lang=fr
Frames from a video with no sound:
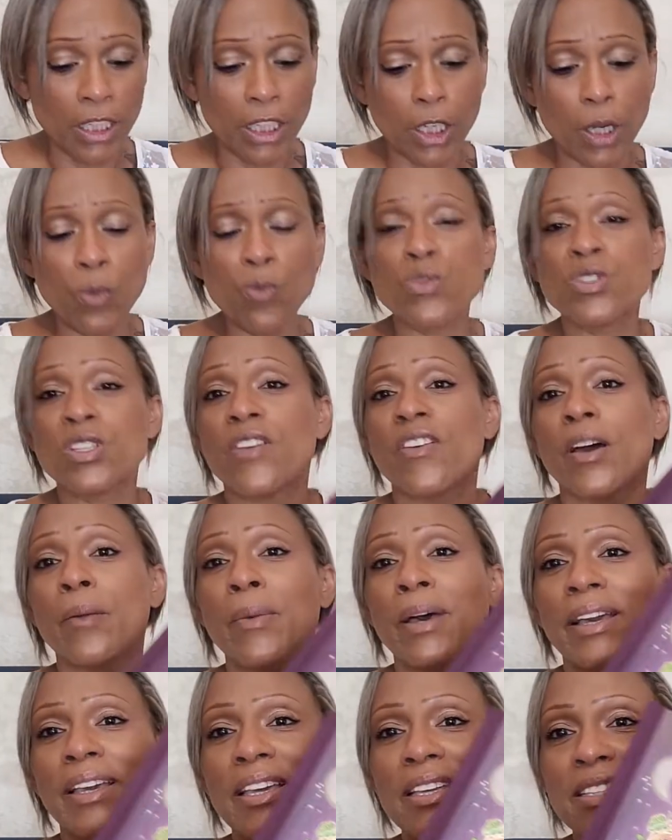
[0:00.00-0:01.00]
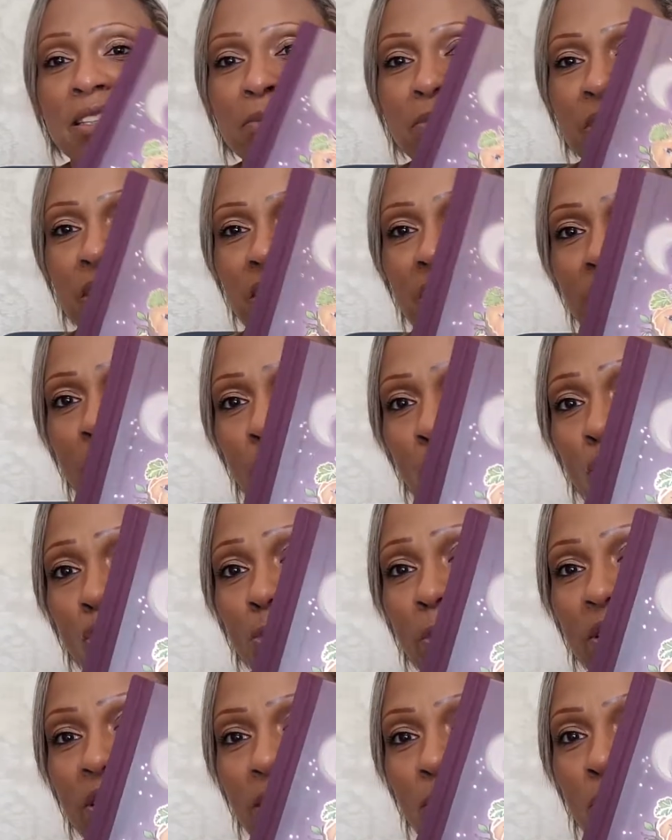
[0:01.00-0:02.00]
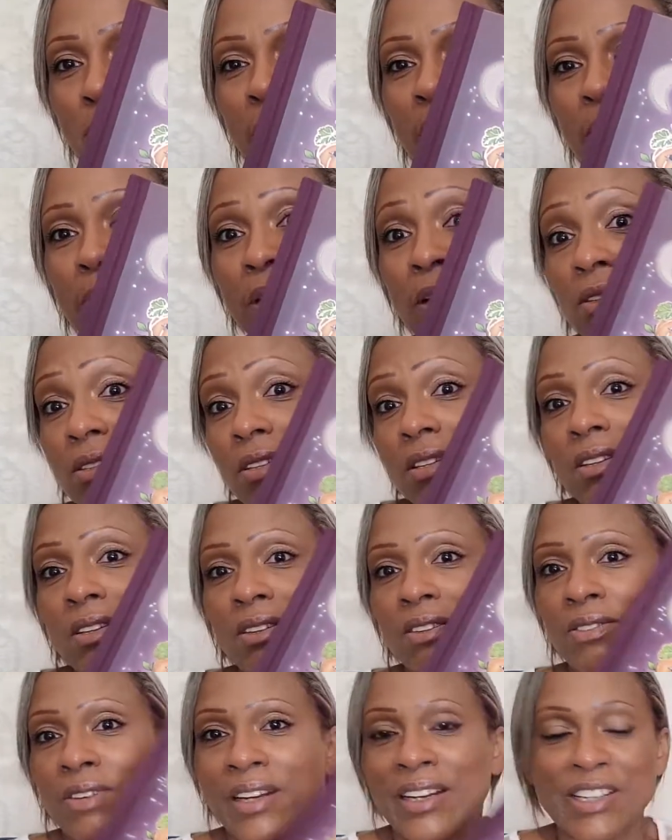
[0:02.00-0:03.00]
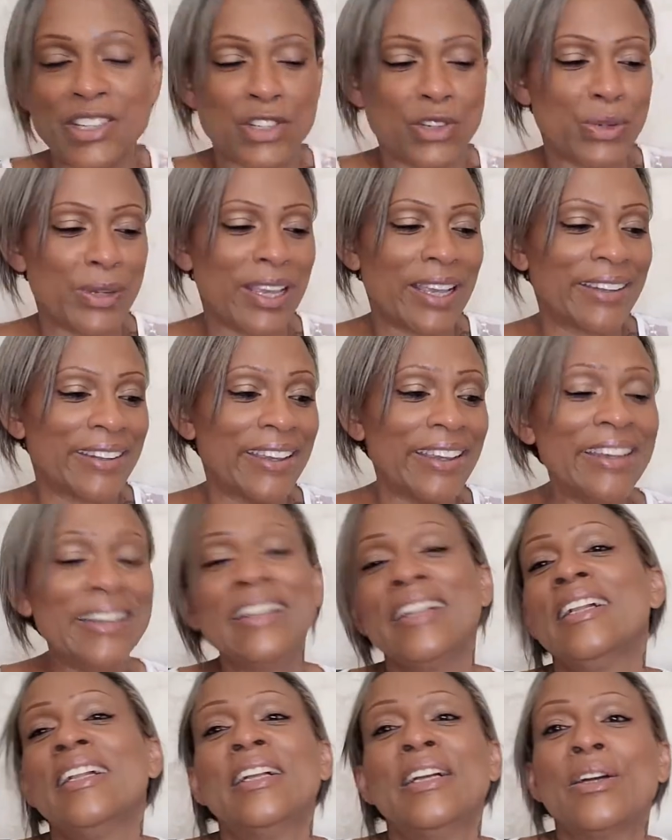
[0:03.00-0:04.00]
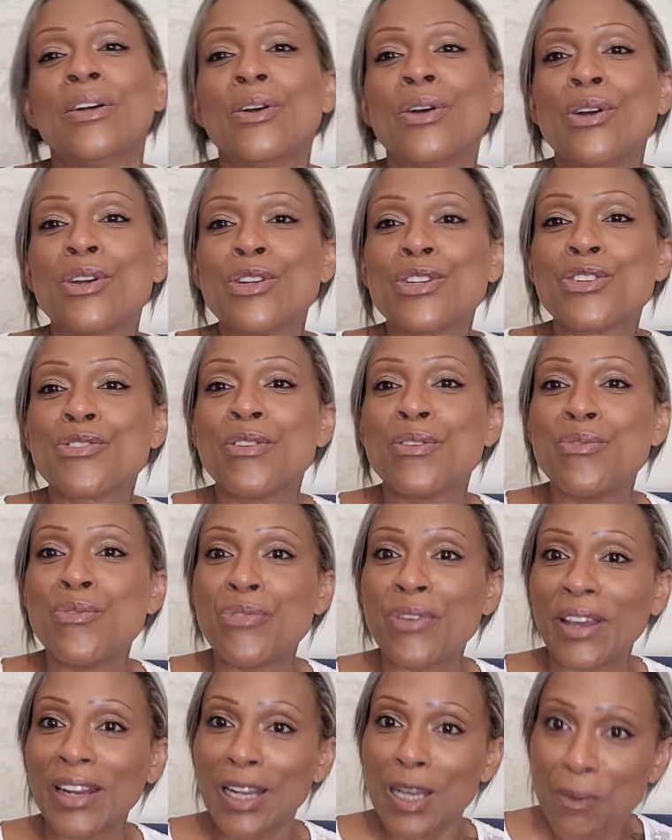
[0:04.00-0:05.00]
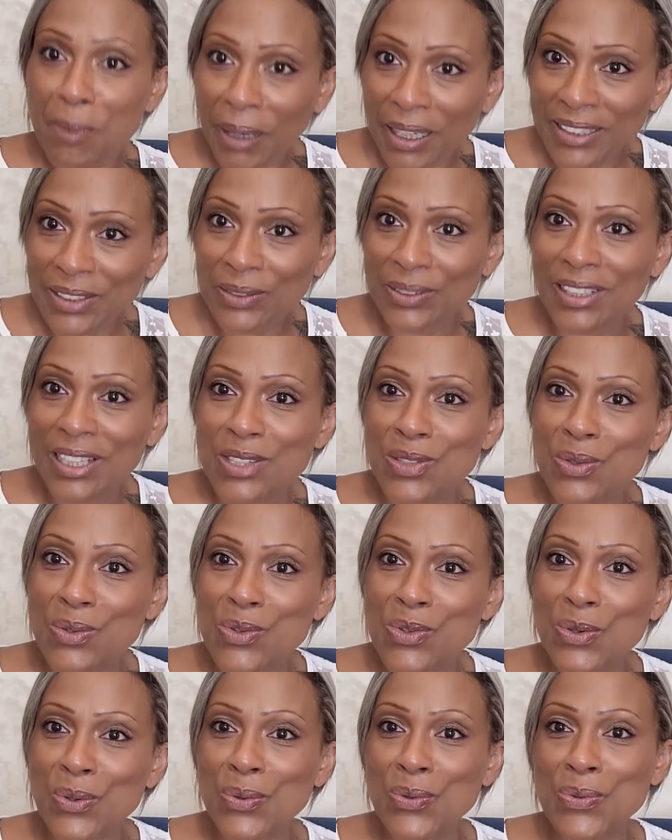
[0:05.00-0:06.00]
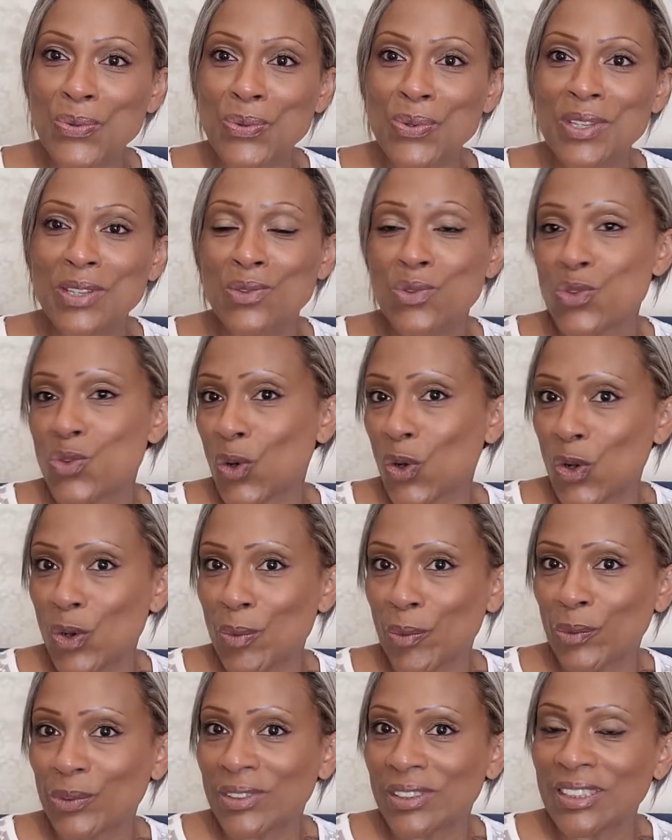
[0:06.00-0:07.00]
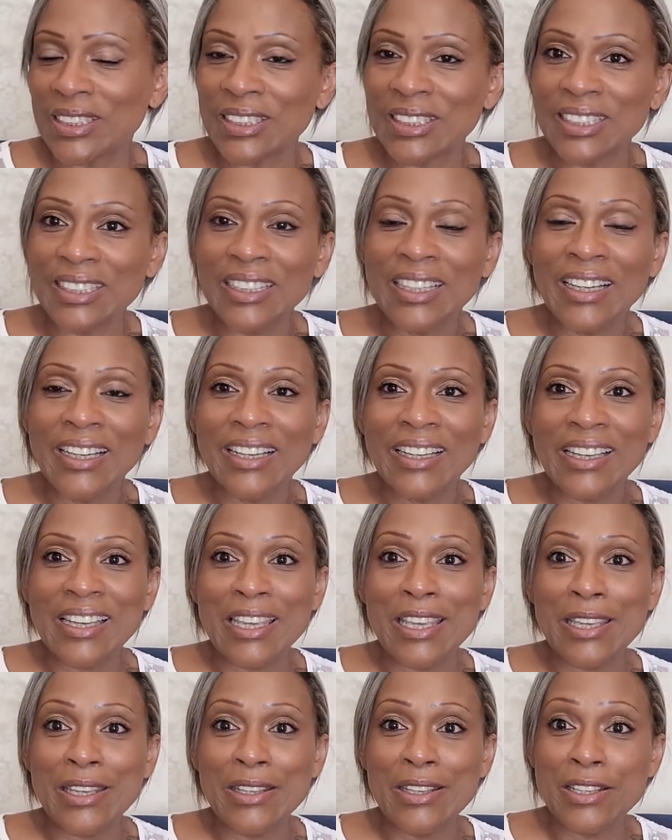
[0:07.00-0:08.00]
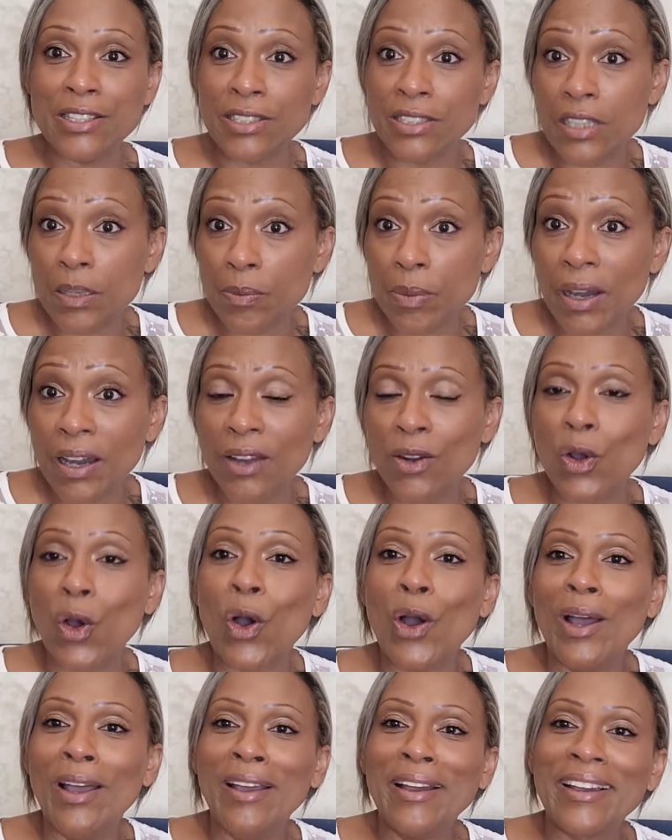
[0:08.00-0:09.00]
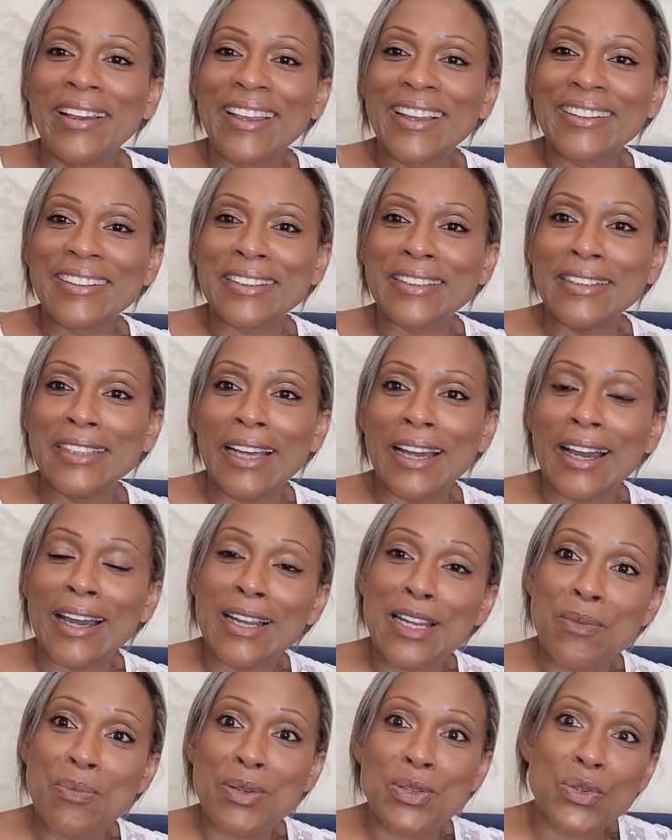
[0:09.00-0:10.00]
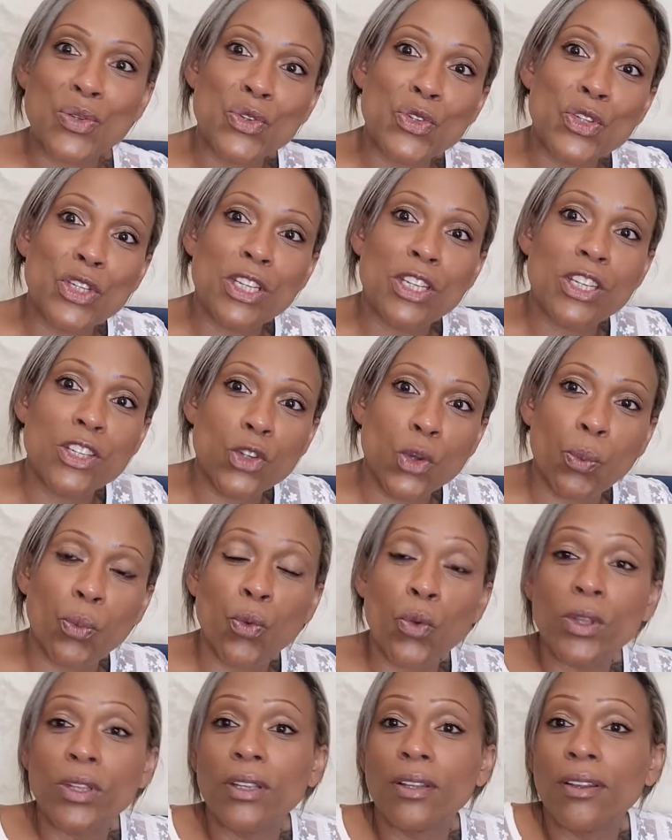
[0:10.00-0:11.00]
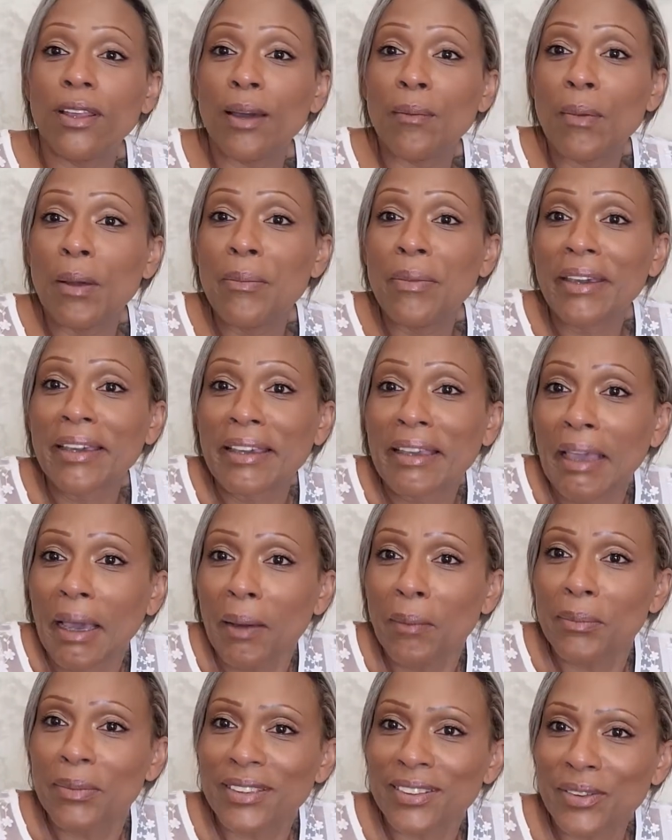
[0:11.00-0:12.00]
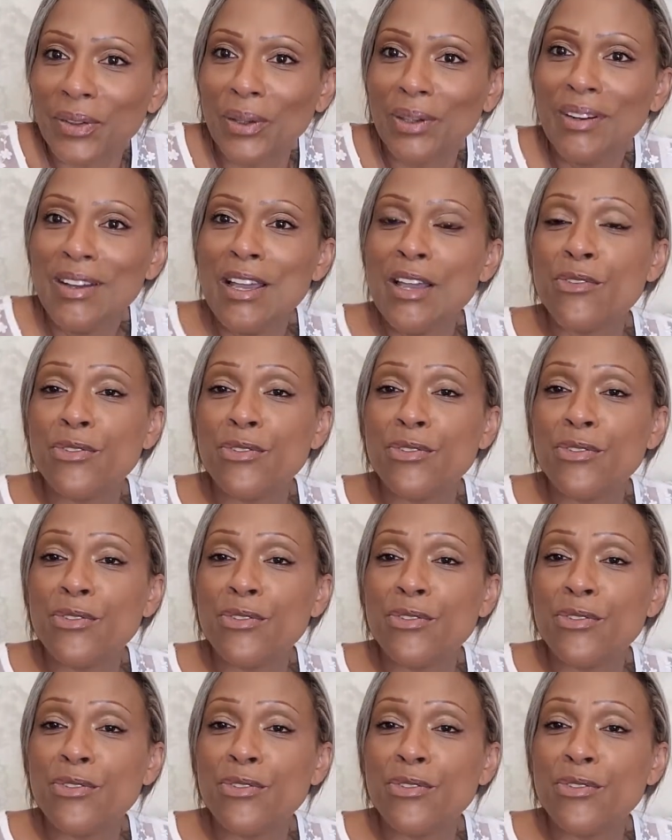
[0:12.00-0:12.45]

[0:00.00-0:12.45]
Et comme vous avez remarqué, c'est une petite citrouille, bah, ça tombera bien, c'est voilà, je le gardais. Euh, je vais vous faire la présentation aujourd'hui, toujours commenter et n'hésitez pas. Alors, Catherine a râlé parce que j'emploie des termes américains maintenant.